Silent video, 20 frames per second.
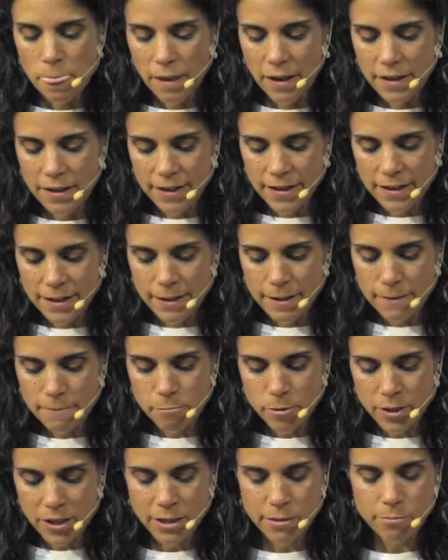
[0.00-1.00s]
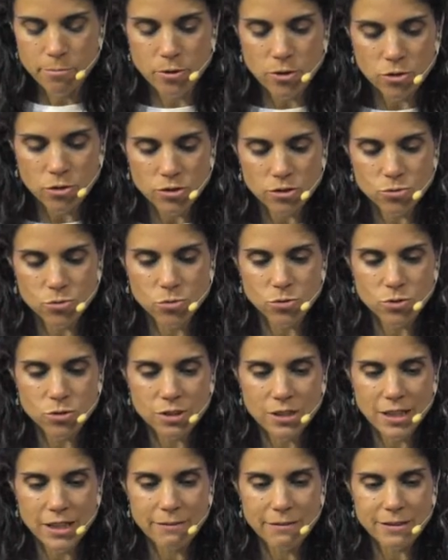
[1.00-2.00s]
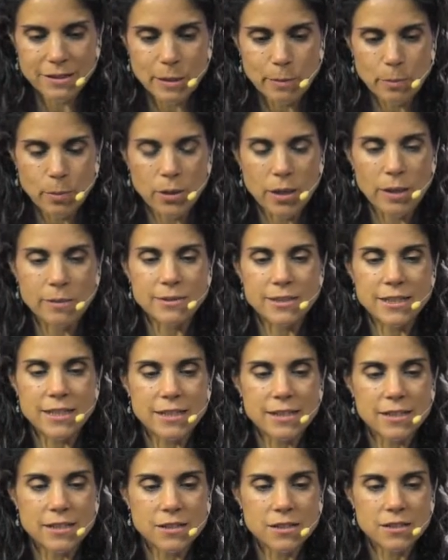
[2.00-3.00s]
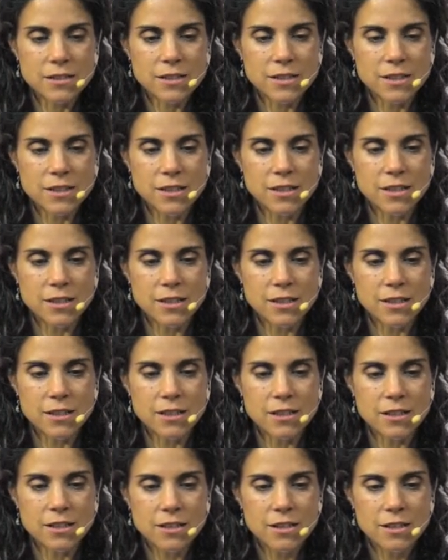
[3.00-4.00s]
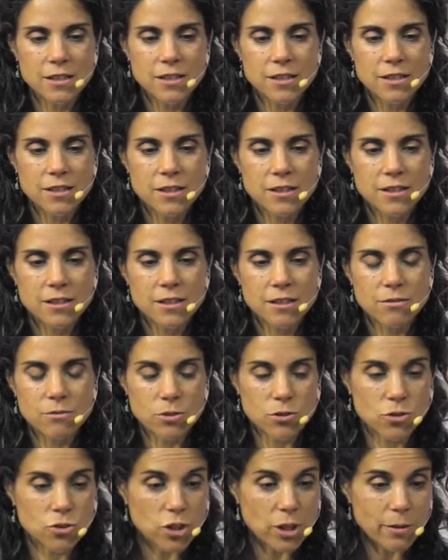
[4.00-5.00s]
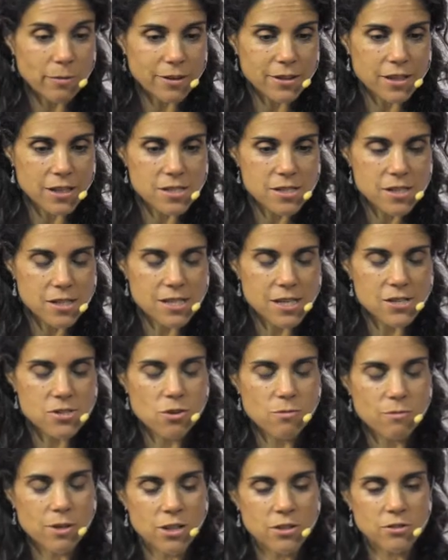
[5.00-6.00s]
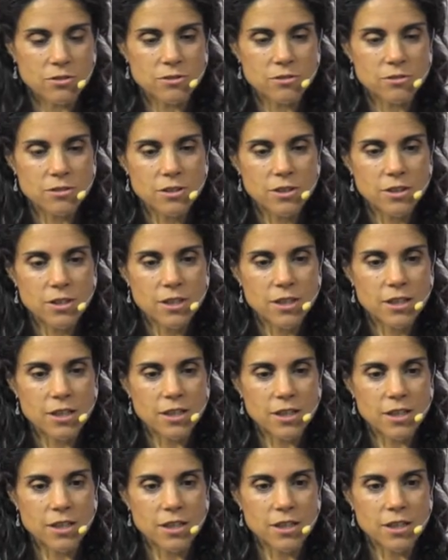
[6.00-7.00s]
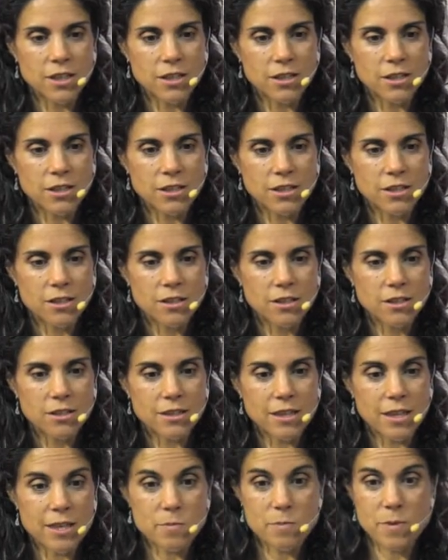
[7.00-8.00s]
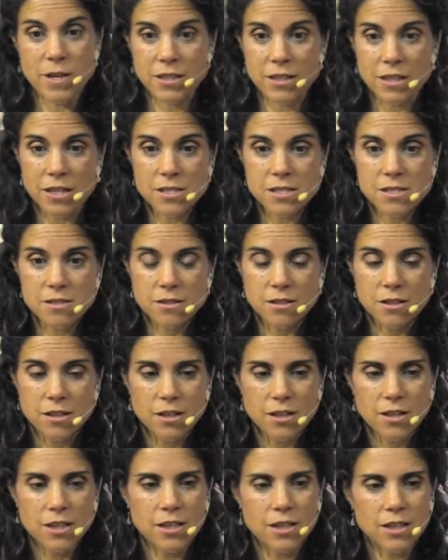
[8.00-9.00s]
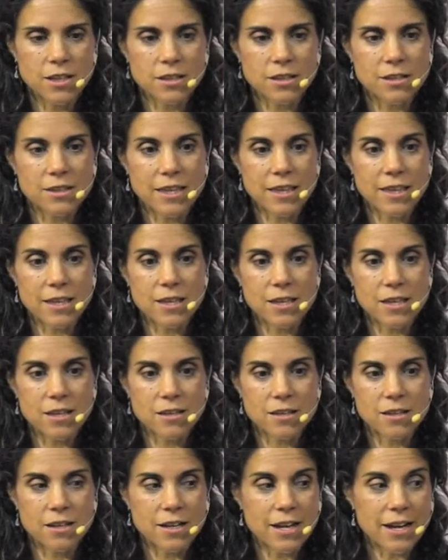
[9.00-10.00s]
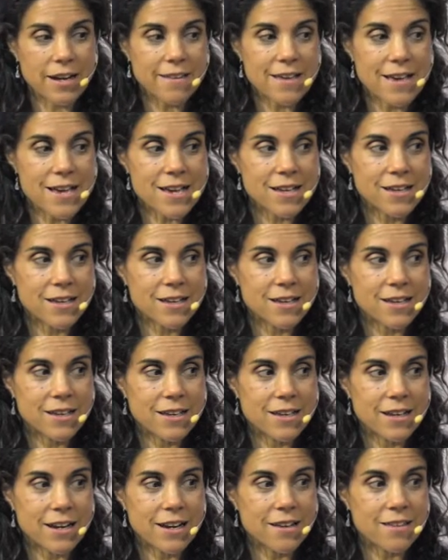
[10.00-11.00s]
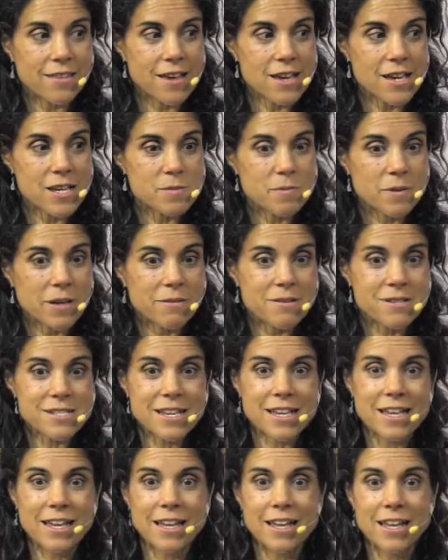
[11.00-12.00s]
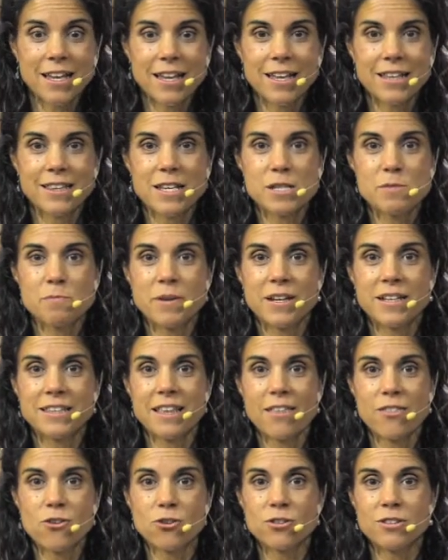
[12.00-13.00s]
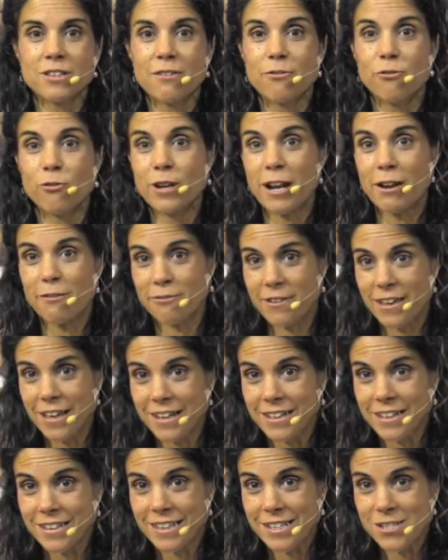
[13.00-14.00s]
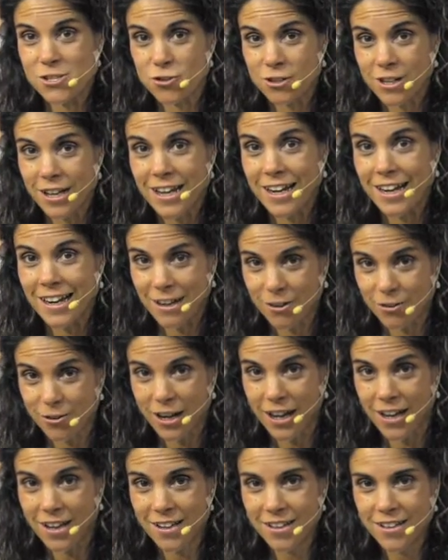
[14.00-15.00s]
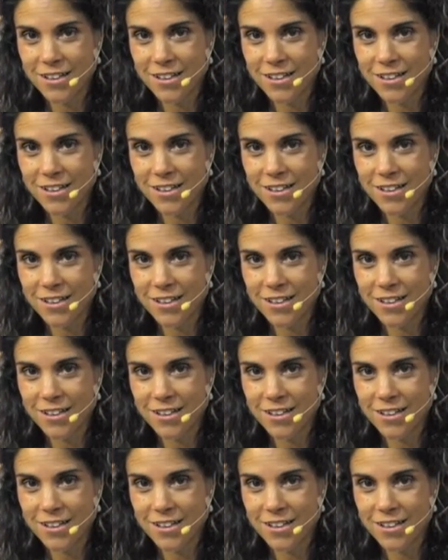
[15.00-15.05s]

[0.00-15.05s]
Eh, por ejemplo, tú te levantas por la mañana y... Eh, no te levantas, estás dormido y te despiertas. Y te, en, realidad, en realidad esperabas que el despertador te fuera fiel y te sonara la hora